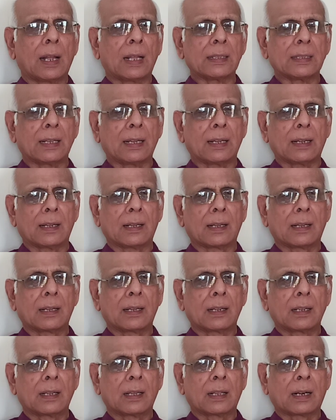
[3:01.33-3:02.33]
அந்த
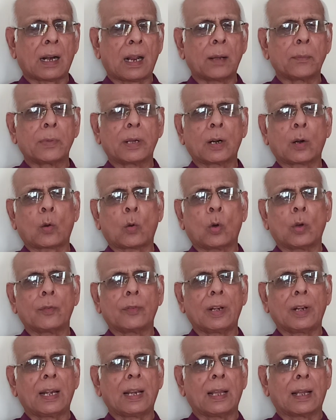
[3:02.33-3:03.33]
ராமர்
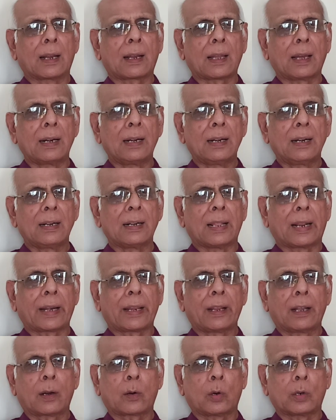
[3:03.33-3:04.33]
கோவிலில் கல்லுகள்
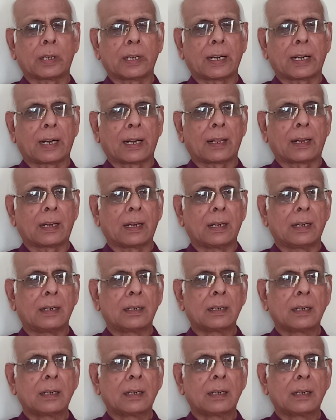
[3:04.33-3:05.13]
நிறையா கொட்டி கிடக்கு